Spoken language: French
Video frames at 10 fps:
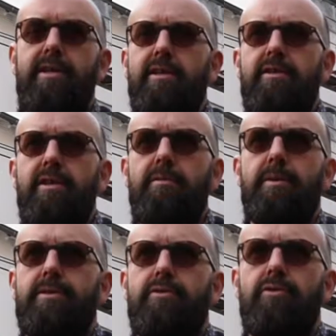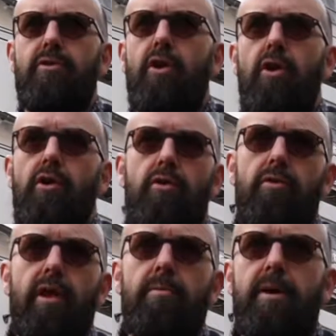techniques parce que
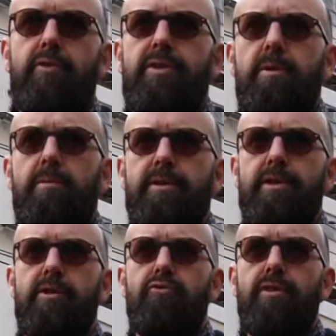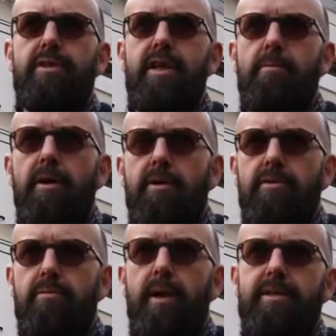on n'avait pas forcément pensé à tous les
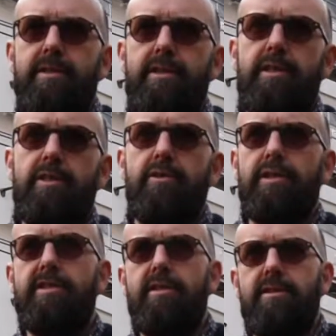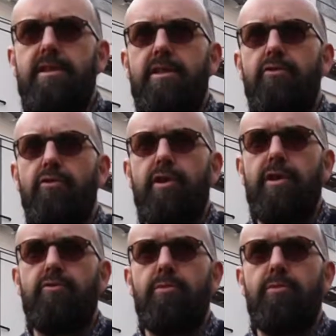éléments euh, pratiques, esthétiques, concrets du